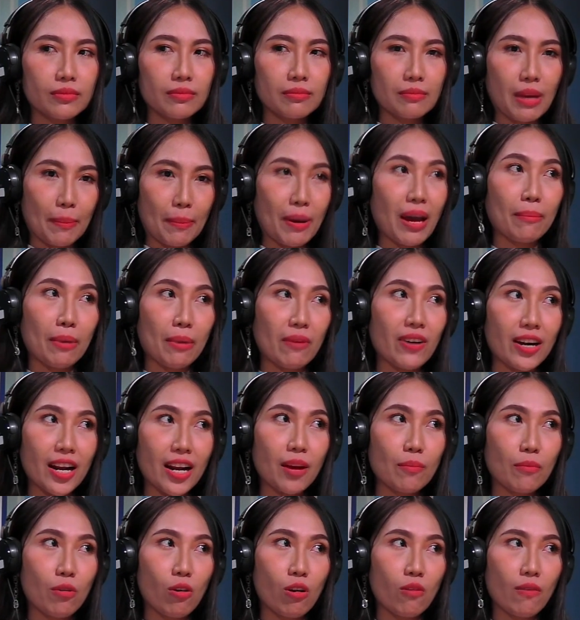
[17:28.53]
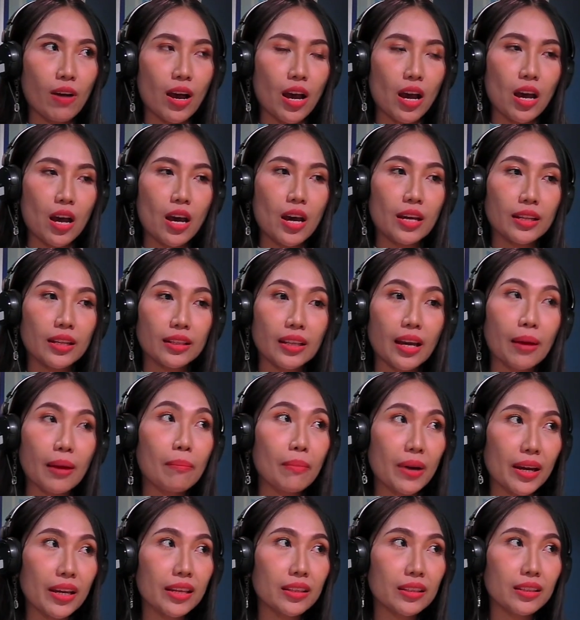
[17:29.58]
ประมาณแบบว่านั่งมองว่าทำ
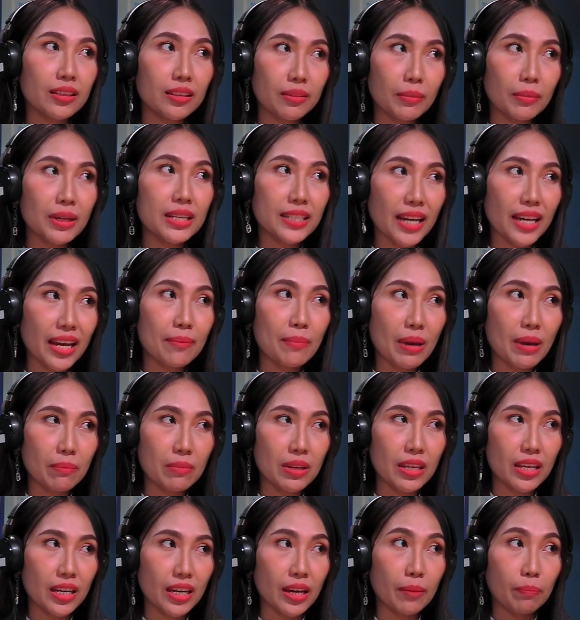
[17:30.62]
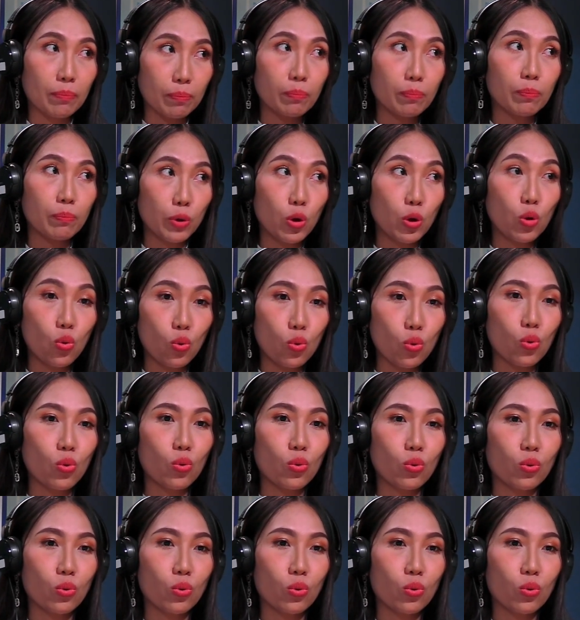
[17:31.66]
ไมถึงไม่ใช้แบบนี้กับลูก